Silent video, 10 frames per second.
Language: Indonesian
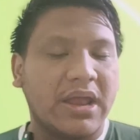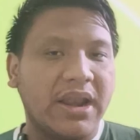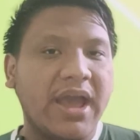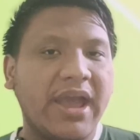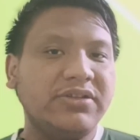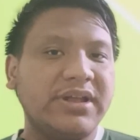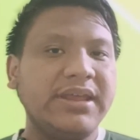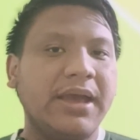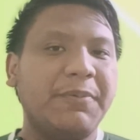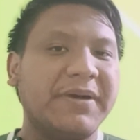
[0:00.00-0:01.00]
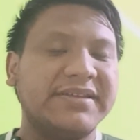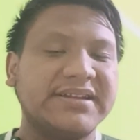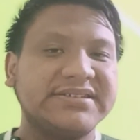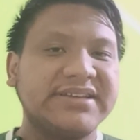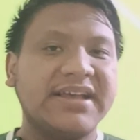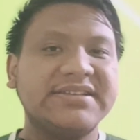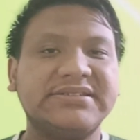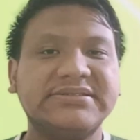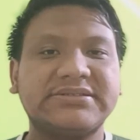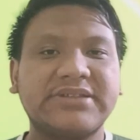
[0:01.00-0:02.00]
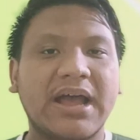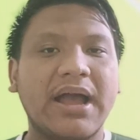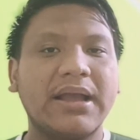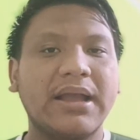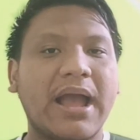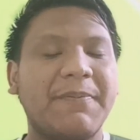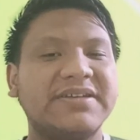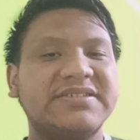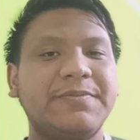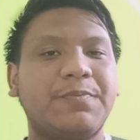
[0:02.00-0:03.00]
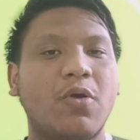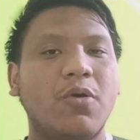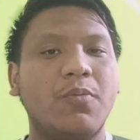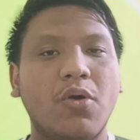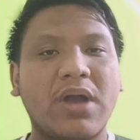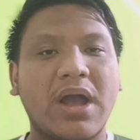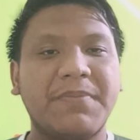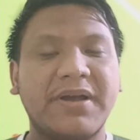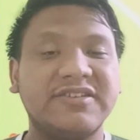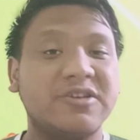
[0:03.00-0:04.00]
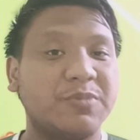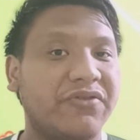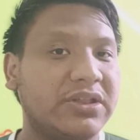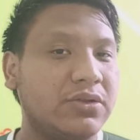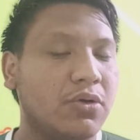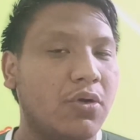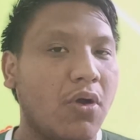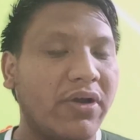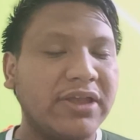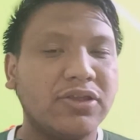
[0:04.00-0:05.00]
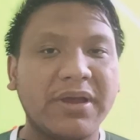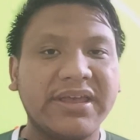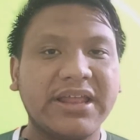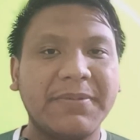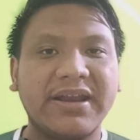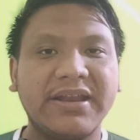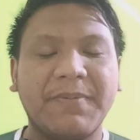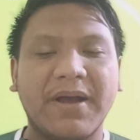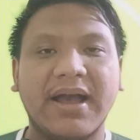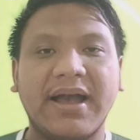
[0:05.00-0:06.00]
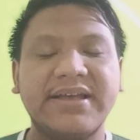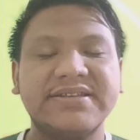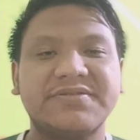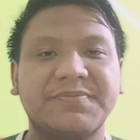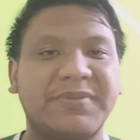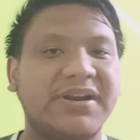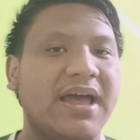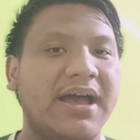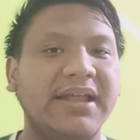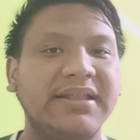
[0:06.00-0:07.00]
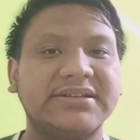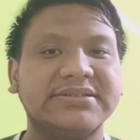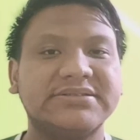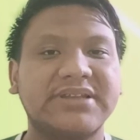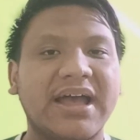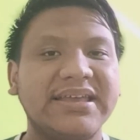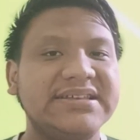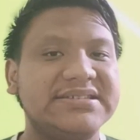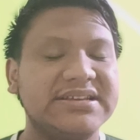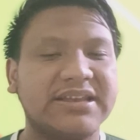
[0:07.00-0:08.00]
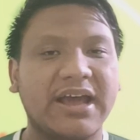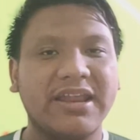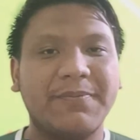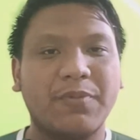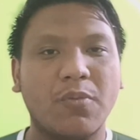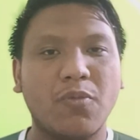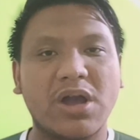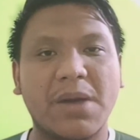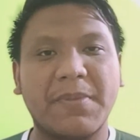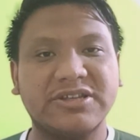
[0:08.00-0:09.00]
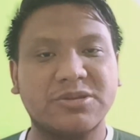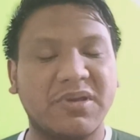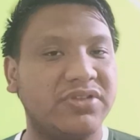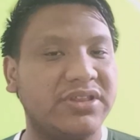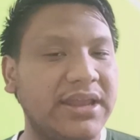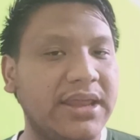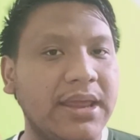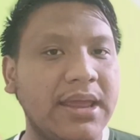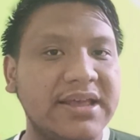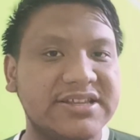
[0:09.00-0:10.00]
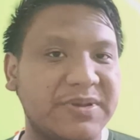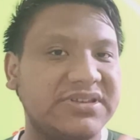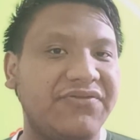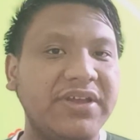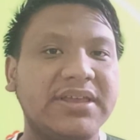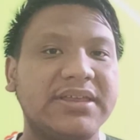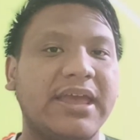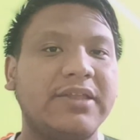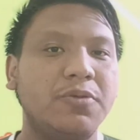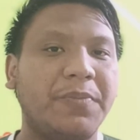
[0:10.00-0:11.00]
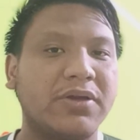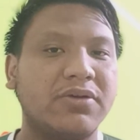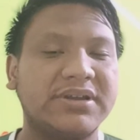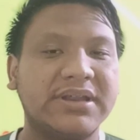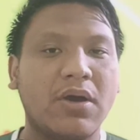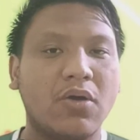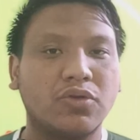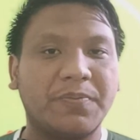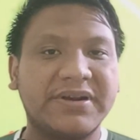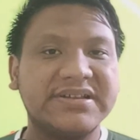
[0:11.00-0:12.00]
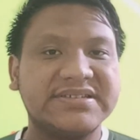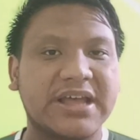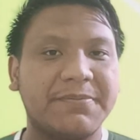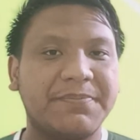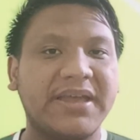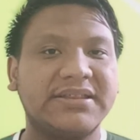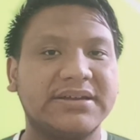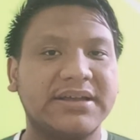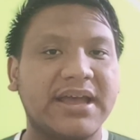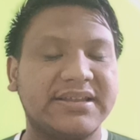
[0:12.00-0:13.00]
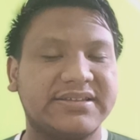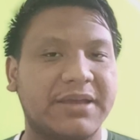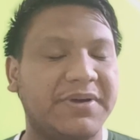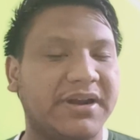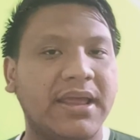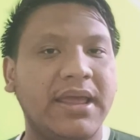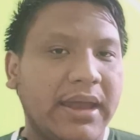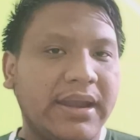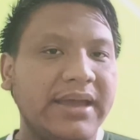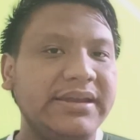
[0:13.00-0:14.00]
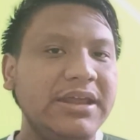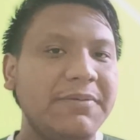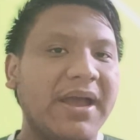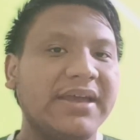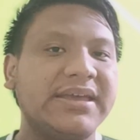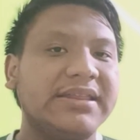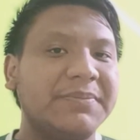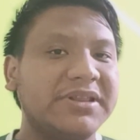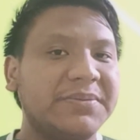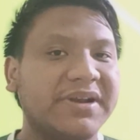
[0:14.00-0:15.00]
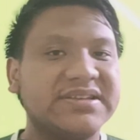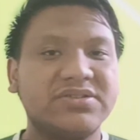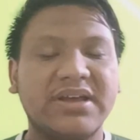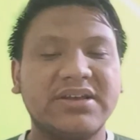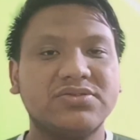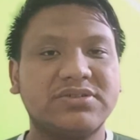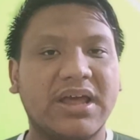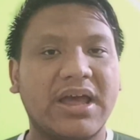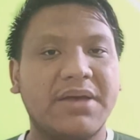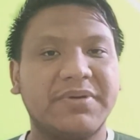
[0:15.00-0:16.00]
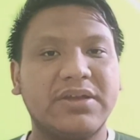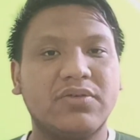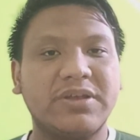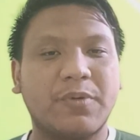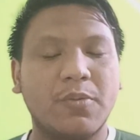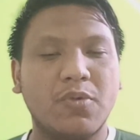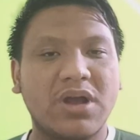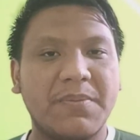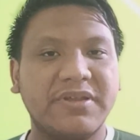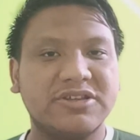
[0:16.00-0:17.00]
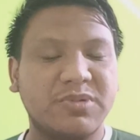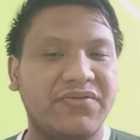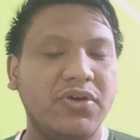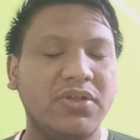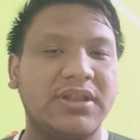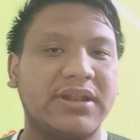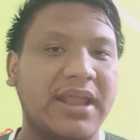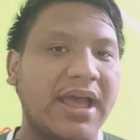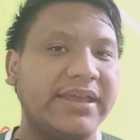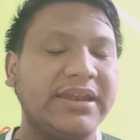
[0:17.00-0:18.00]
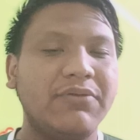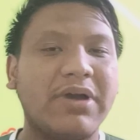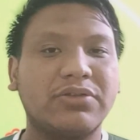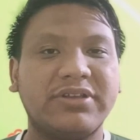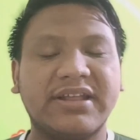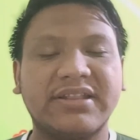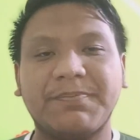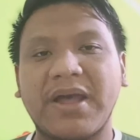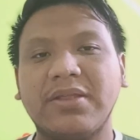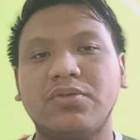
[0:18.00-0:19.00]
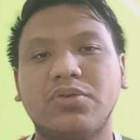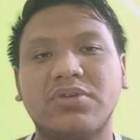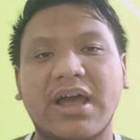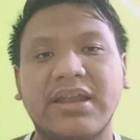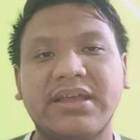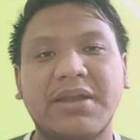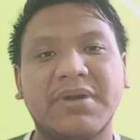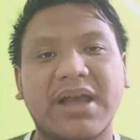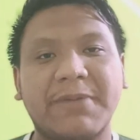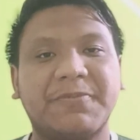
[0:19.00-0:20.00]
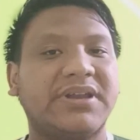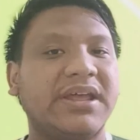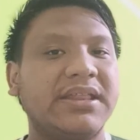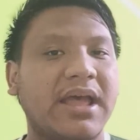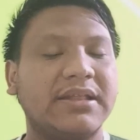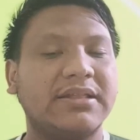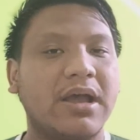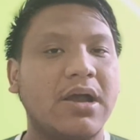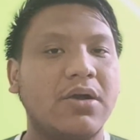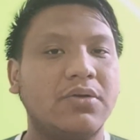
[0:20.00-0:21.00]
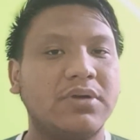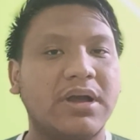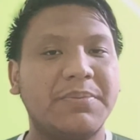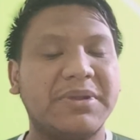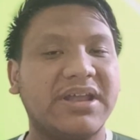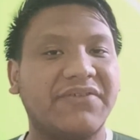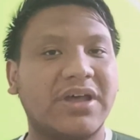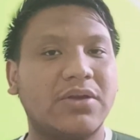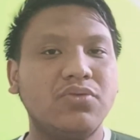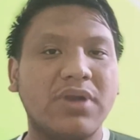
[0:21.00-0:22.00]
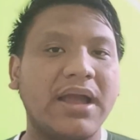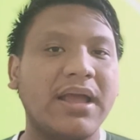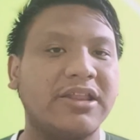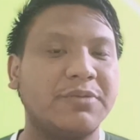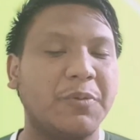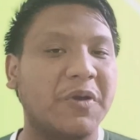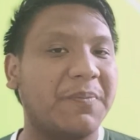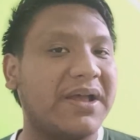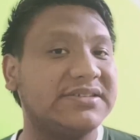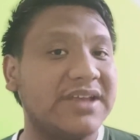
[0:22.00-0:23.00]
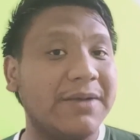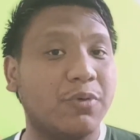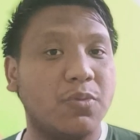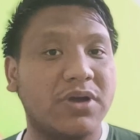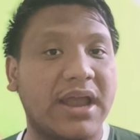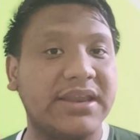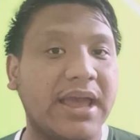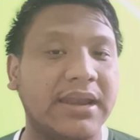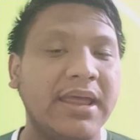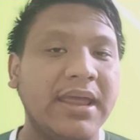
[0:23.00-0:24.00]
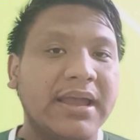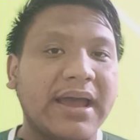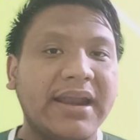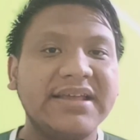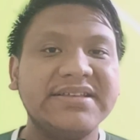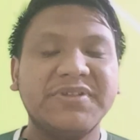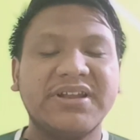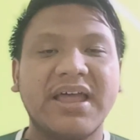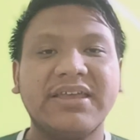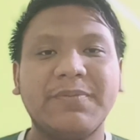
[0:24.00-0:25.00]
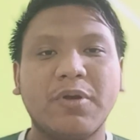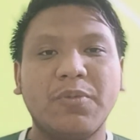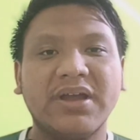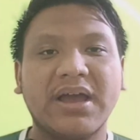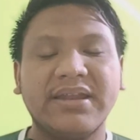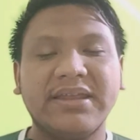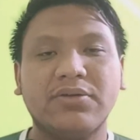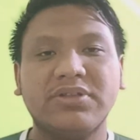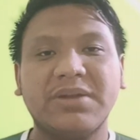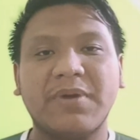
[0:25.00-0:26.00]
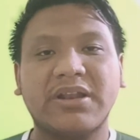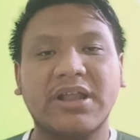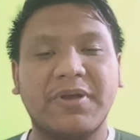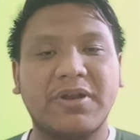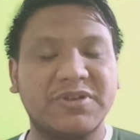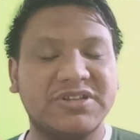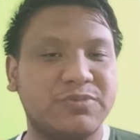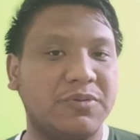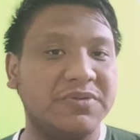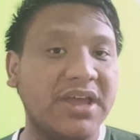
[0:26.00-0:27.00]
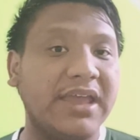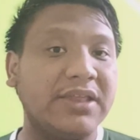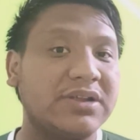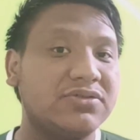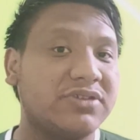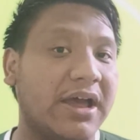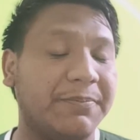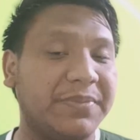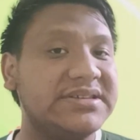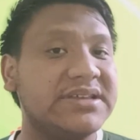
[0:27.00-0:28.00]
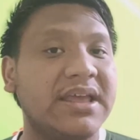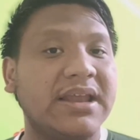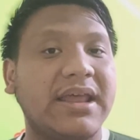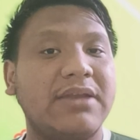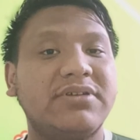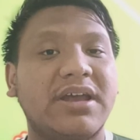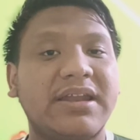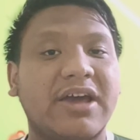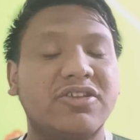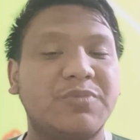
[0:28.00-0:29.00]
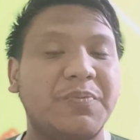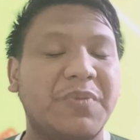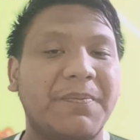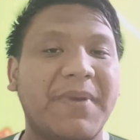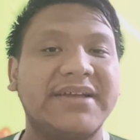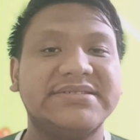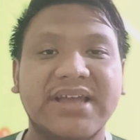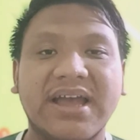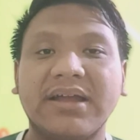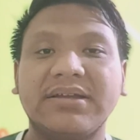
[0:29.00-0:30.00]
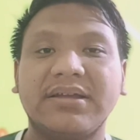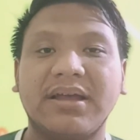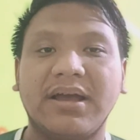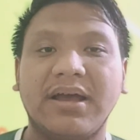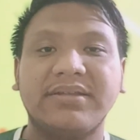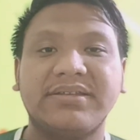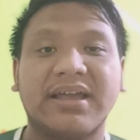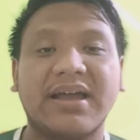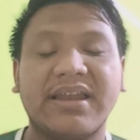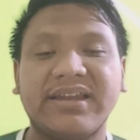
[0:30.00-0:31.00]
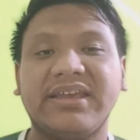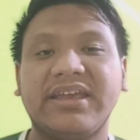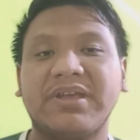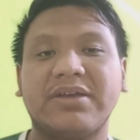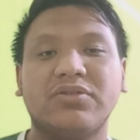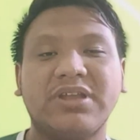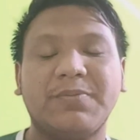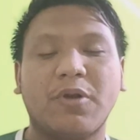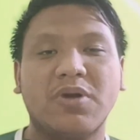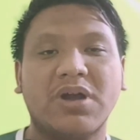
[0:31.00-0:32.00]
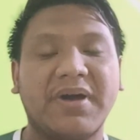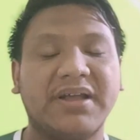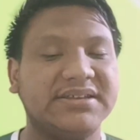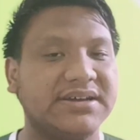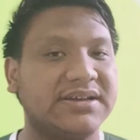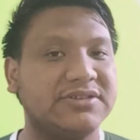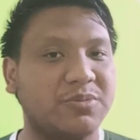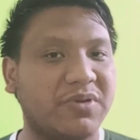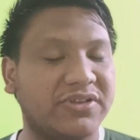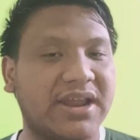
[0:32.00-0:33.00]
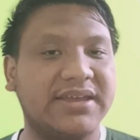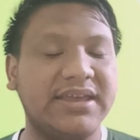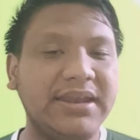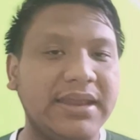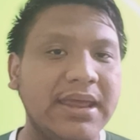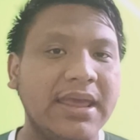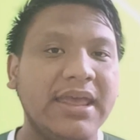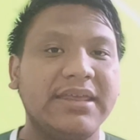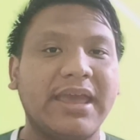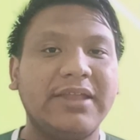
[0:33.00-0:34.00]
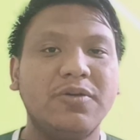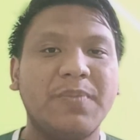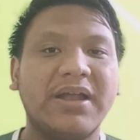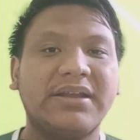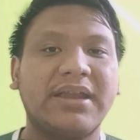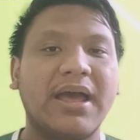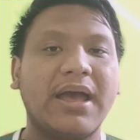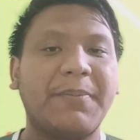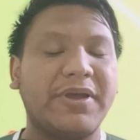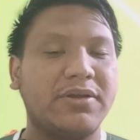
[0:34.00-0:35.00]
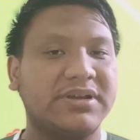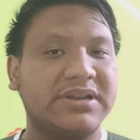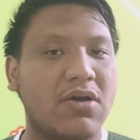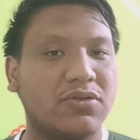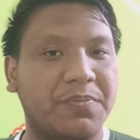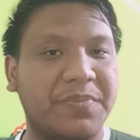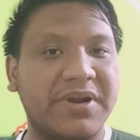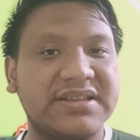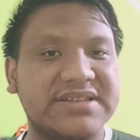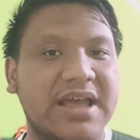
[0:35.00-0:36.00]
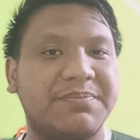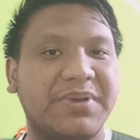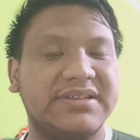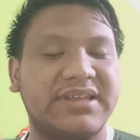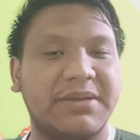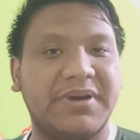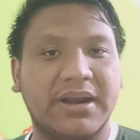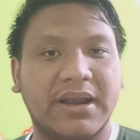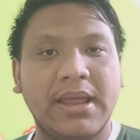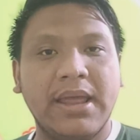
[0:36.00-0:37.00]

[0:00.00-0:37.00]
Nah, itu tadi ya pembahasan sekilas tentang apa sih promo kampanye Shopee Food itu. Oke, coba kita mari bahas perlahan tentang isi dari promo kampanye Shopee Food ini spesifik yaitu periode Oktober sampai dengan Desember. Nah, ini bagi teman-teman Risto yang sudah mengikuti promo kampanye Shopee Food. Nah, ini waktunya yang tepat untuk kalian mengupdate atau e, mendaftar ulang atau memperpanjang promo kalian. Karena sebentar lagi promo yang kalian ikutin pada periode sebelumnya itu kan sudah habis, lalu kalian harus memperpanjang uh, jika kalian ingin mengikuti promo kampanye Shopee Food lagi ini, yaitu pada periode Oktober sampai Desember.